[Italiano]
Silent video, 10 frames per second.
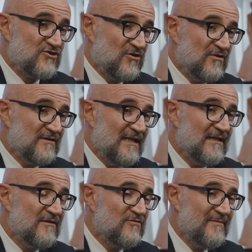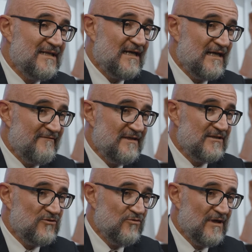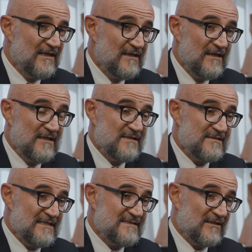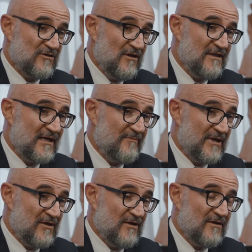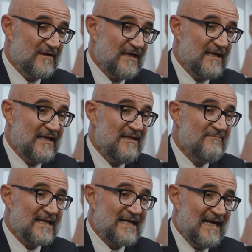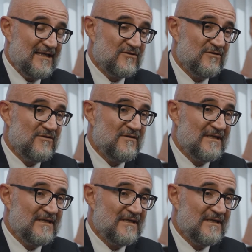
solo nel 2022, senza togliere però che il mercato